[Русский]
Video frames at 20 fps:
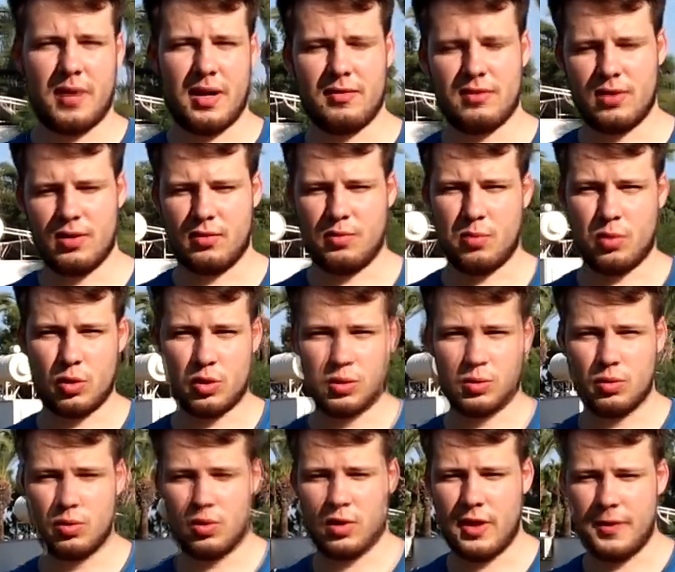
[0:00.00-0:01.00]
правда, в
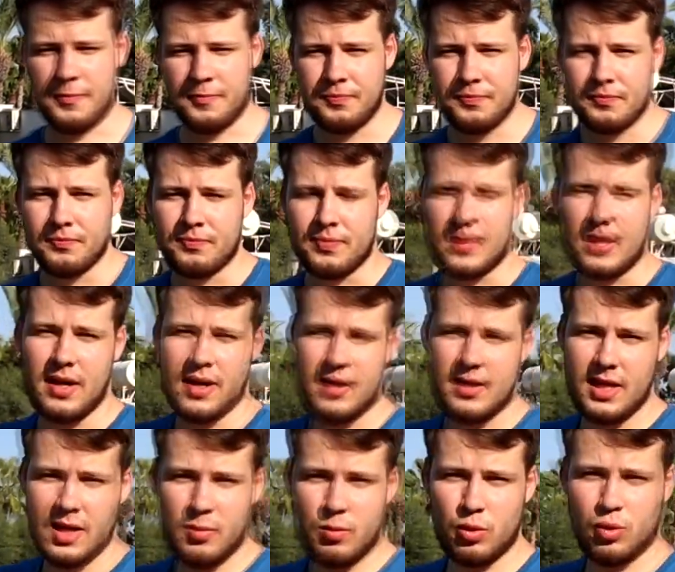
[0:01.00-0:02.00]
прошлом туре э,
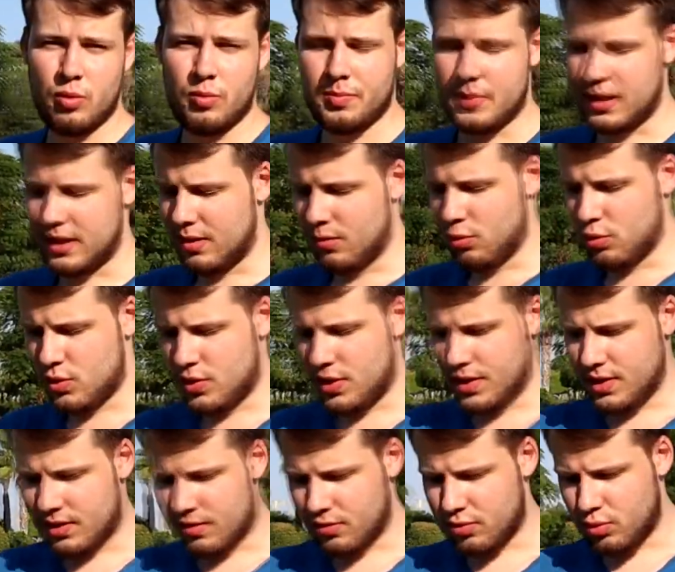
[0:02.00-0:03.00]
Неману, одному из
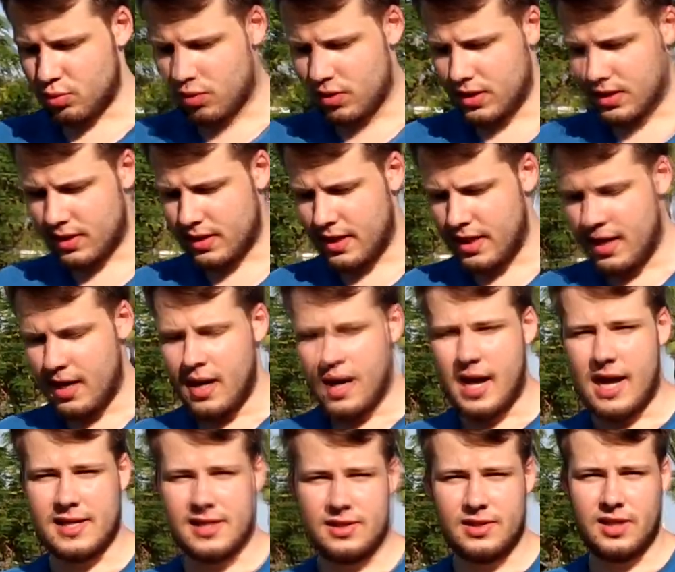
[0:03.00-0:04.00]
лидеров турнира.
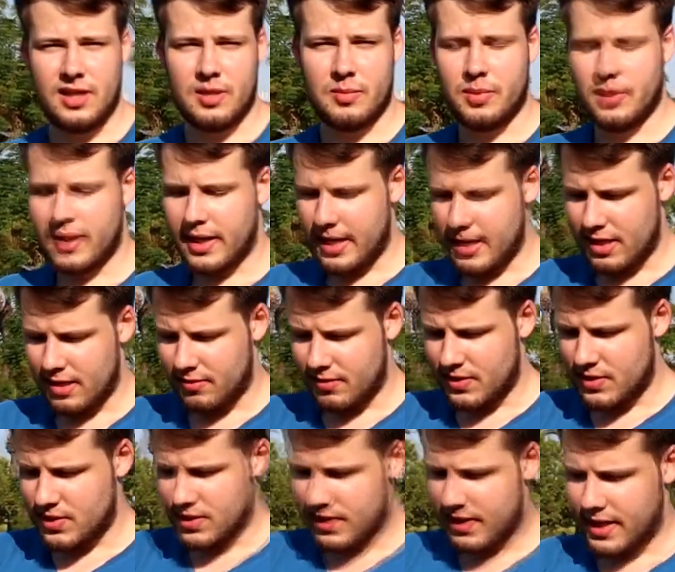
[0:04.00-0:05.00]
1-3 обыграли на
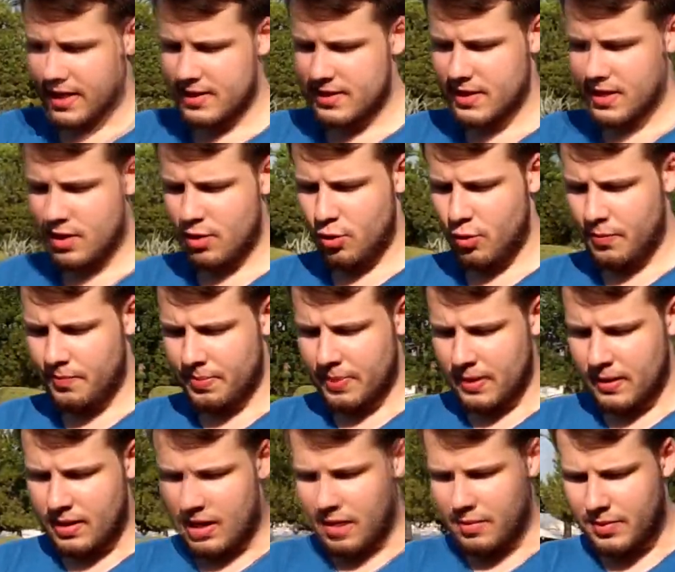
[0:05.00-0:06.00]
выезде Городею,
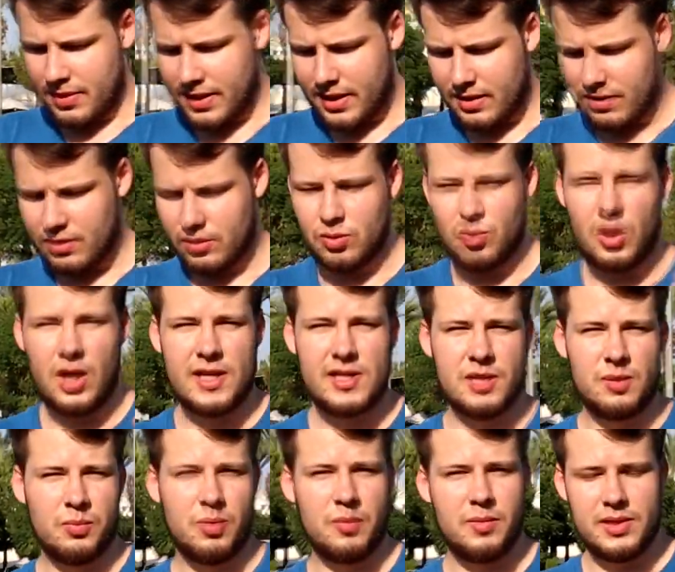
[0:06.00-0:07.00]
обыгра...
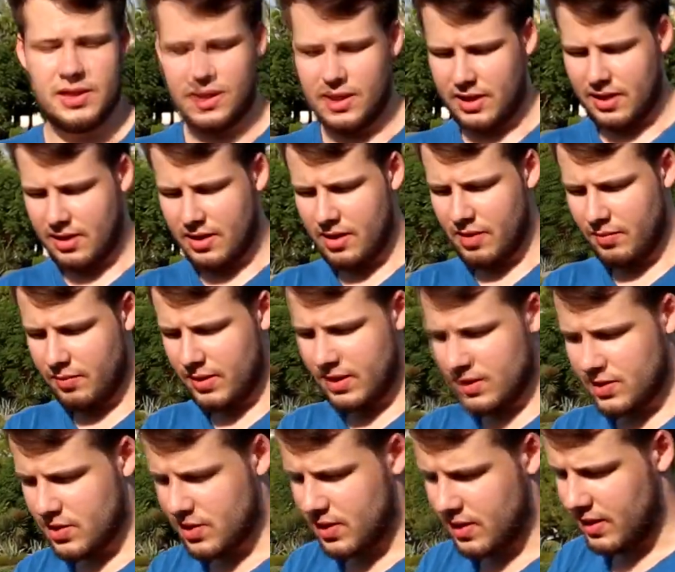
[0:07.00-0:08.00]
0-1 победили
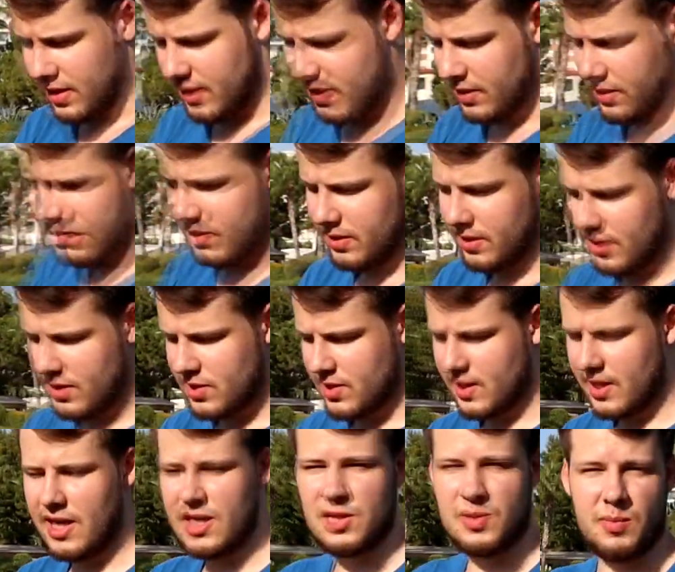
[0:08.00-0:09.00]
Минск и 3-3
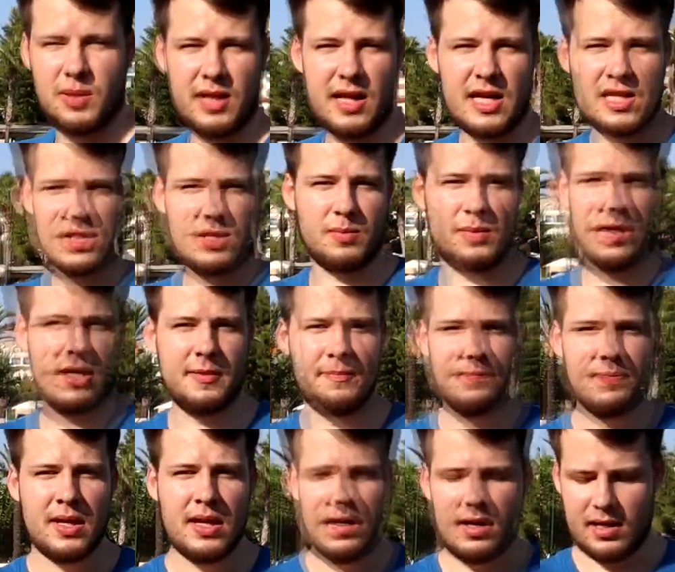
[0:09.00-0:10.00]
сыграли с Белазом и
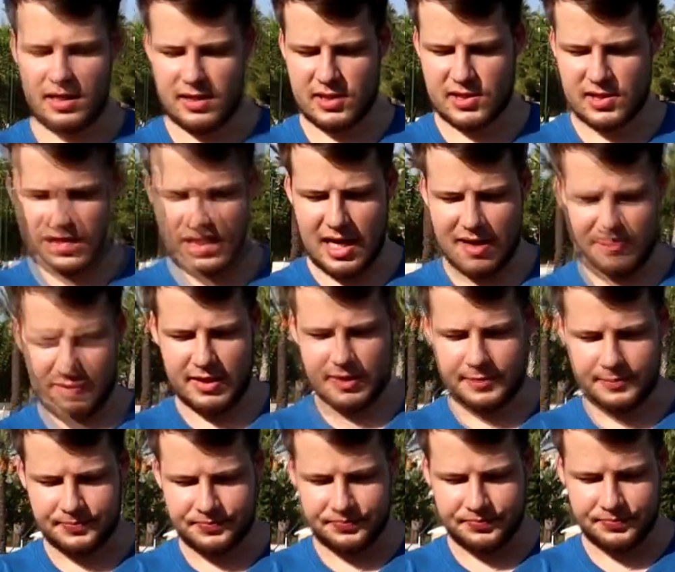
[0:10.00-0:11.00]
э, Славией.